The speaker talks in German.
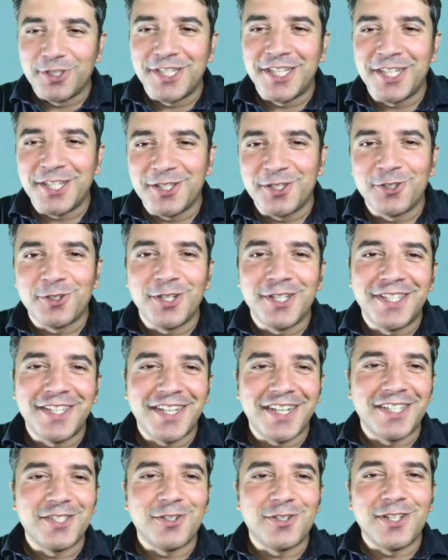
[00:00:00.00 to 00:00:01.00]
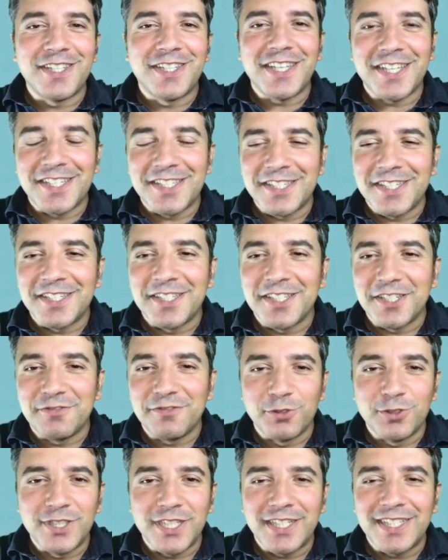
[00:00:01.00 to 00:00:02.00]
sehen sollte, dann sollte er sich nicht
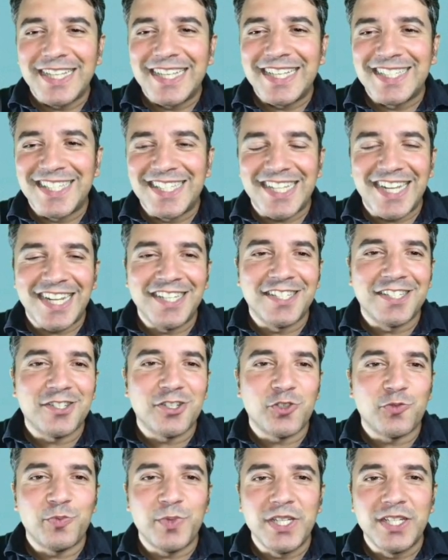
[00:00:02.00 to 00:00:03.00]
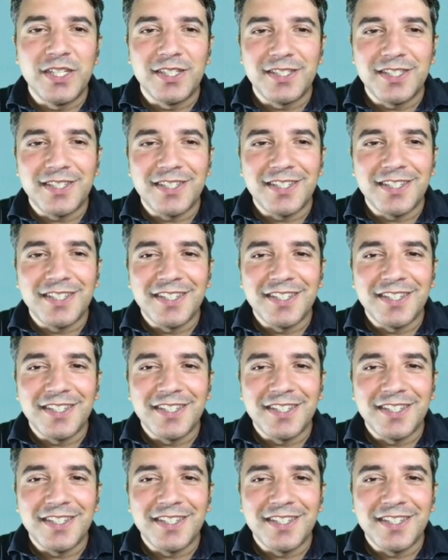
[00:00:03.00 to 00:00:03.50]
wundern. Es ist alles gespiegelt.